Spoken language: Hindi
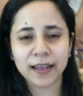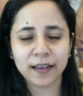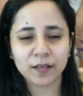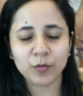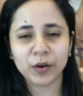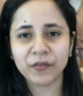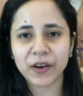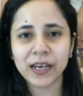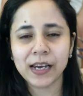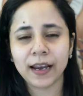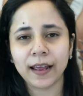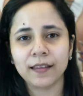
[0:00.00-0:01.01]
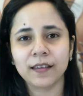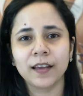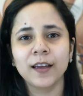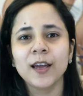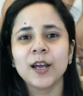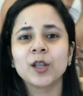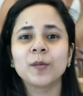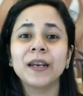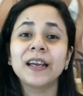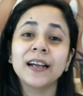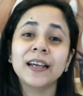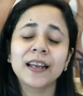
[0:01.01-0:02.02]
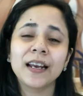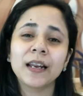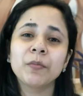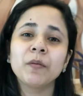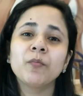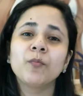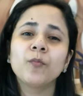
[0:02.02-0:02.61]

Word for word: थिंग्स वर फाइनलाइजिंग तो मैंने घर के लिए भी